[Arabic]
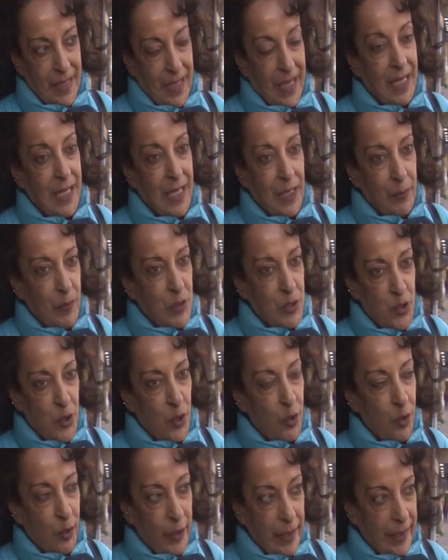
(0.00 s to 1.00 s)
الله يوجه
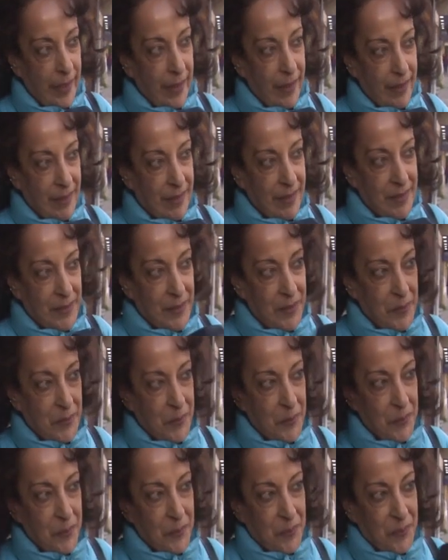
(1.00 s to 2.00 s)
له الخير اي
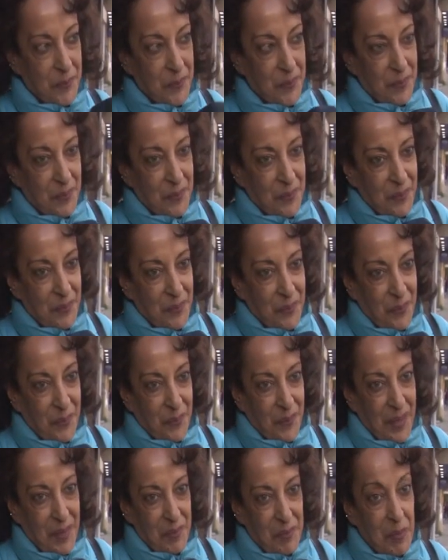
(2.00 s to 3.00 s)
صف كنتي
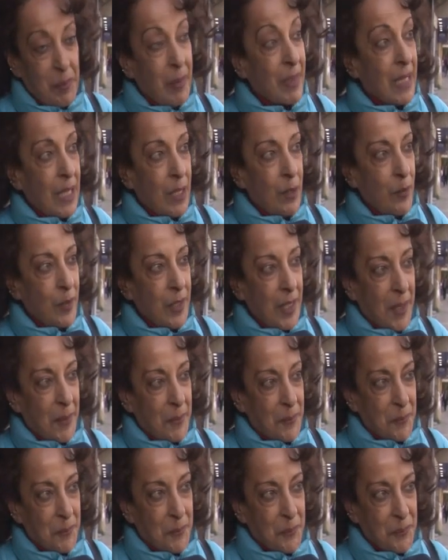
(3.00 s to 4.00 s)
بالبكالوريا
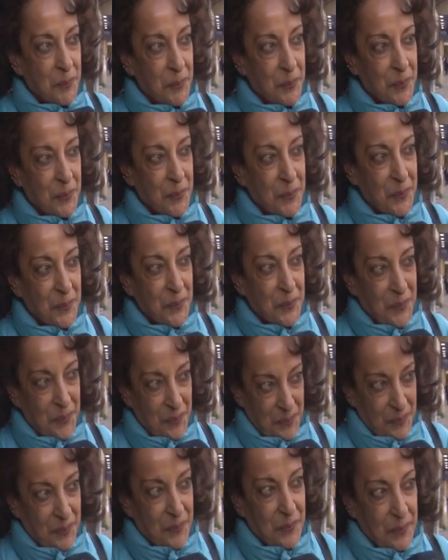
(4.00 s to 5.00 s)

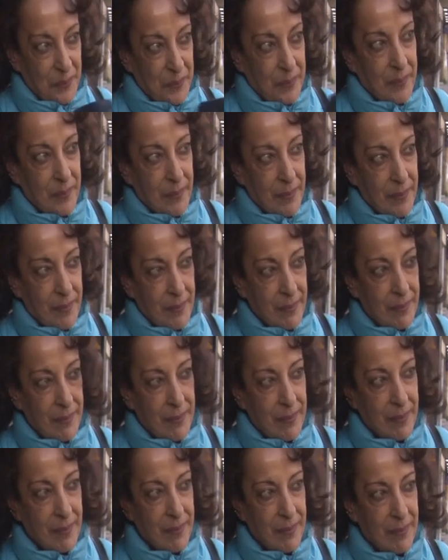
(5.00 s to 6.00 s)
تحبي يرجع
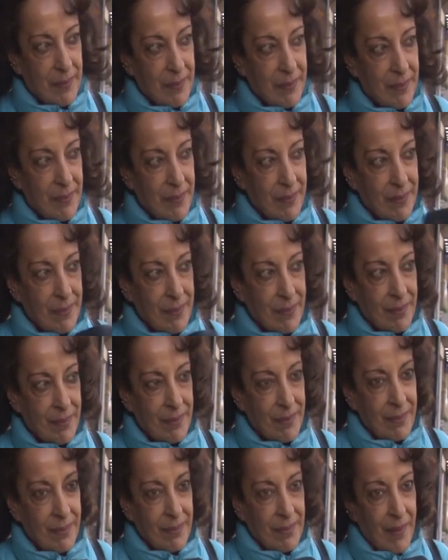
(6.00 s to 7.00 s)
الزمن وتلتقي فيه
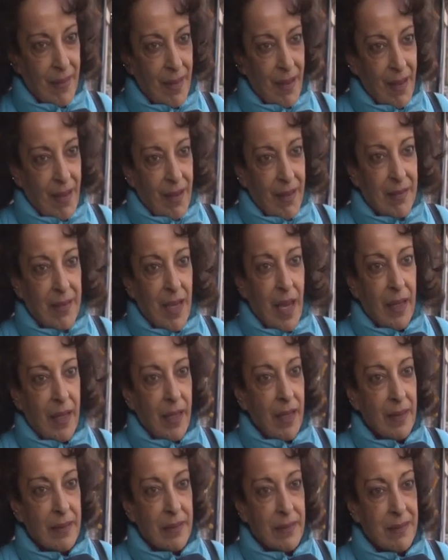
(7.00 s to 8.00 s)
مره ثانيه يا
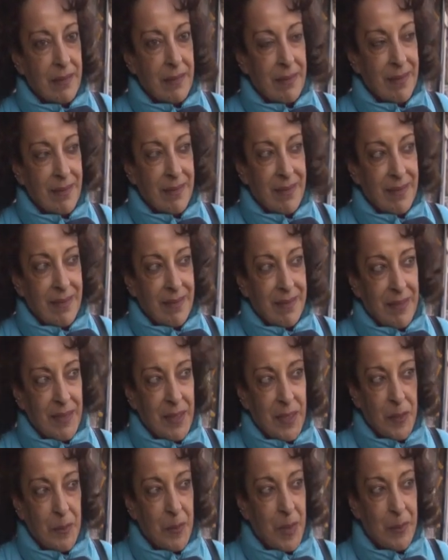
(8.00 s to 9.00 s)
ريت
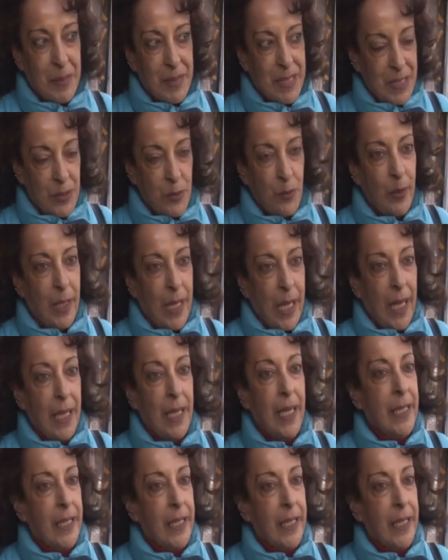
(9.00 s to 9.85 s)
يمكن بس هو الله